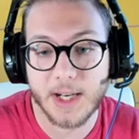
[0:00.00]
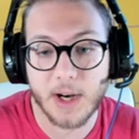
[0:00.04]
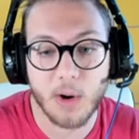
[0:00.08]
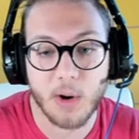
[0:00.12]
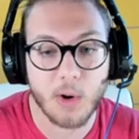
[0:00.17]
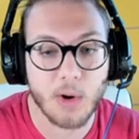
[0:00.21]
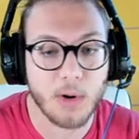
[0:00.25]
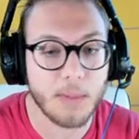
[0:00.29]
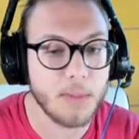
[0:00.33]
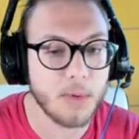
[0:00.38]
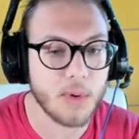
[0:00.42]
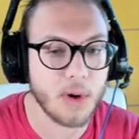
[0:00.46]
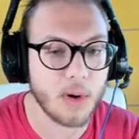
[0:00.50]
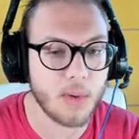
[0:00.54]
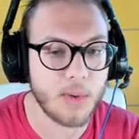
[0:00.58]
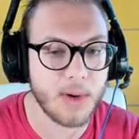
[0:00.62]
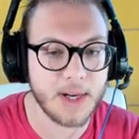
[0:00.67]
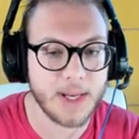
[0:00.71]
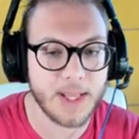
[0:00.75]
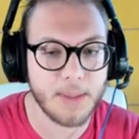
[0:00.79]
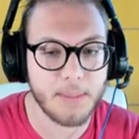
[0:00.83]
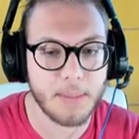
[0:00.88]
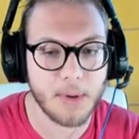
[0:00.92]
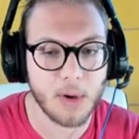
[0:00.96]
o comunque
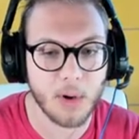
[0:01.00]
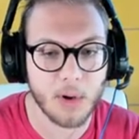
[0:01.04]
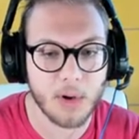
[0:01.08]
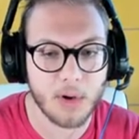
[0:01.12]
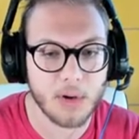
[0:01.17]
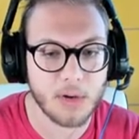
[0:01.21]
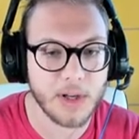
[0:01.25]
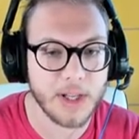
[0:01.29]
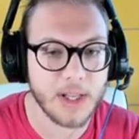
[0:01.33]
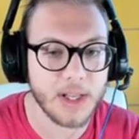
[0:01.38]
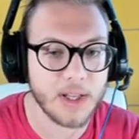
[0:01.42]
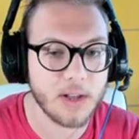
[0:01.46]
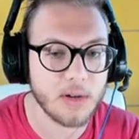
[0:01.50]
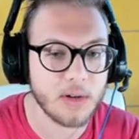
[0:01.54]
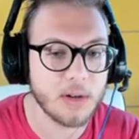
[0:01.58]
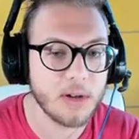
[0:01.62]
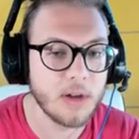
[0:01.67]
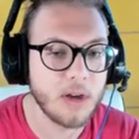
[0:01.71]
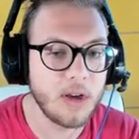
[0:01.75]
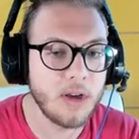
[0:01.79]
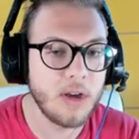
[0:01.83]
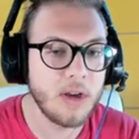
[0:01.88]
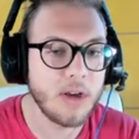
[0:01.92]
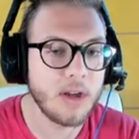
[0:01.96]
qualche blocco nero
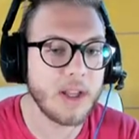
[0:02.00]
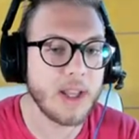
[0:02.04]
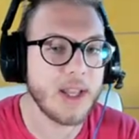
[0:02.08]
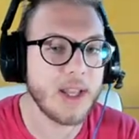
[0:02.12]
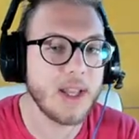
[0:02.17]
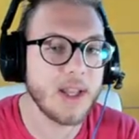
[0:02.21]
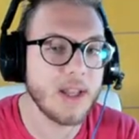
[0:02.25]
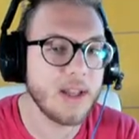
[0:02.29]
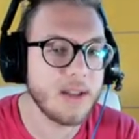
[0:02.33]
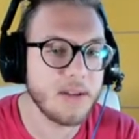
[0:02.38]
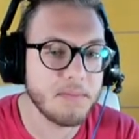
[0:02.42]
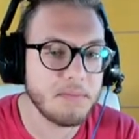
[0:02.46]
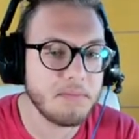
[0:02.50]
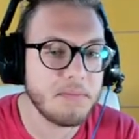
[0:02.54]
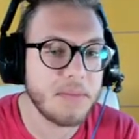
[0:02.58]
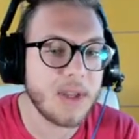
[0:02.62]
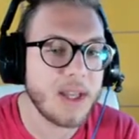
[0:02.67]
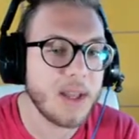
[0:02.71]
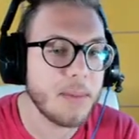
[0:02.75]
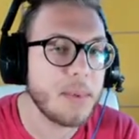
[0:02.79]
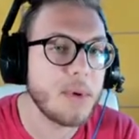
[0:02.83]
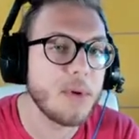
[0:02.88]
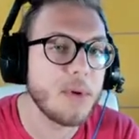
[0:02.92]
che, che, più